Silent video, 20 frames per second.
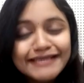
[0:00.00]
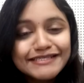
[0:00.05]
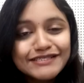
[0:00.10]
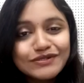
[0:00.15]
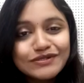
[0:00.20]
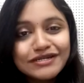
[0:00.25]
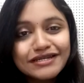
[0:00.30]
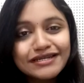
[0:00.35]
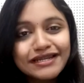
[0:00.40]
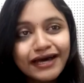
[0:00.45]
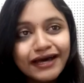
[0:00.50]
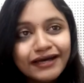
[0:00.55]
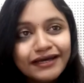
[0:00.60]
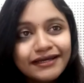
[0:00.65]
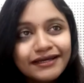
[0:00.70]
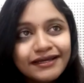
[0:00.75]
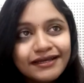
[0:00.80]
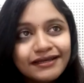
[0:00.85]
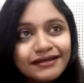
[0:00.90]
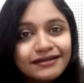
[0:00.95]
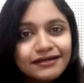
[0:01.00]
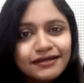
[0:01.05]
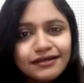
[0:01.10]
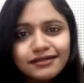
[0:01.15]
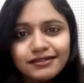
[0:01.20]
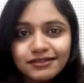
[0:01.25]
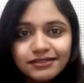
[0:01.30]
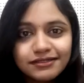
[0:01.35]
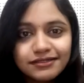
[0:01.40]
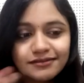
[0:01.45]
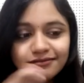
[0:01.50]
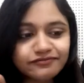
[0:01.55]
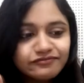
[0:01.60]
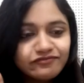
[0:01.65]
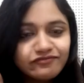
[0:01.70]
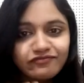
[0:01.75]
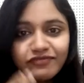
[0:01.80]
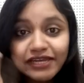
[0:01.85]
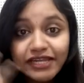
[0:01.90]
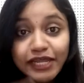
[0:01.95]
ஏன் சொல்கிறேன்னா
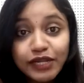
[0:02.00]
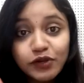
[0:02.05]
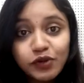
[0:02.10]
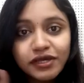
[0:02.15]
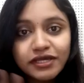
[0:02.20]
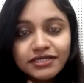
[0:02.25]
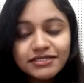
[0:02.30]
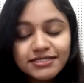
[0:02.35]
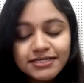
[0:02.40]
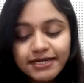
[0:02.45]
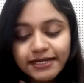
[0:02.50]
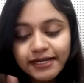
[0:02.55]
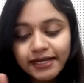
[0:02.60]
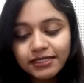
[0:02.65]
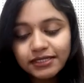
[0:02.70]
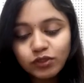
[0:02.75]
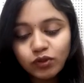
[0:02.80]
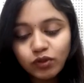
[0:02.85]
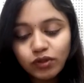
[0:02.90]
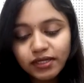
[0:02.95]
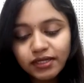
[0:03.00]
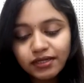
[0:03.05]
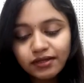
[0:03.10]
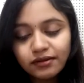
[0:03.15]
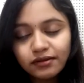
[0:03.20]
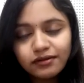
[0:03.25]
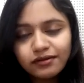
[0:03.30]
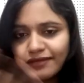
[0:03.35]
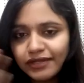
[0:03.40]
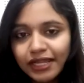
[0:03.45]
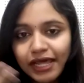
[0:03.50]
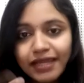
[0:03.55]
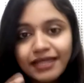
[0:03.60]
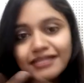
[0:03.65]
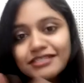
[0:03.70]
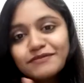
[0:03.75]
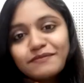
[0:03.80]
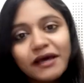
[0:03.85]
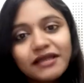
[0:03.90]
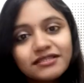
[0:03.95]
வெல் என்னோடய இன்சிடெண்ட்டே எடுத்துக்கோங்க
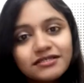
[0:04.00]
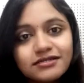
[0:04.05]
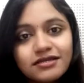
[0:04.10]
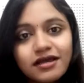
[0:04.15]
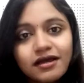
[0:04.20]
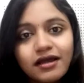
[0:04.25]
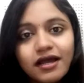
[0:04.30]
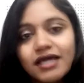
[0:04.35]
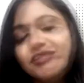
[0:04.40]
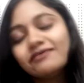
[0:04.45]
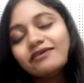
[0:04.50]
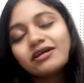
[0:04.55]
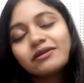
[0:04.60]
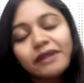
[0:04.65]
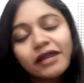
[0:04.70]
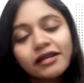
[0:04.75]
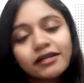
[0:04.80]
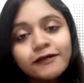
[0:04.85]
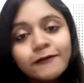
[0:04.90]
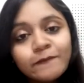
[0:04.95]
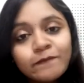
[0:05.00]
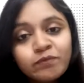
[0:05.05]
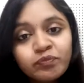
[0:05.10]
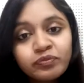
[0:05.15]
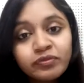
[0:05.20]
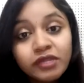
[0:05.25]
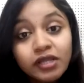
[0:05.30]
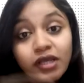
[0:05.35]
அலைன்ஸ் பார்த்துட்டு இருக்காங்க அது வேறு மேட்டர்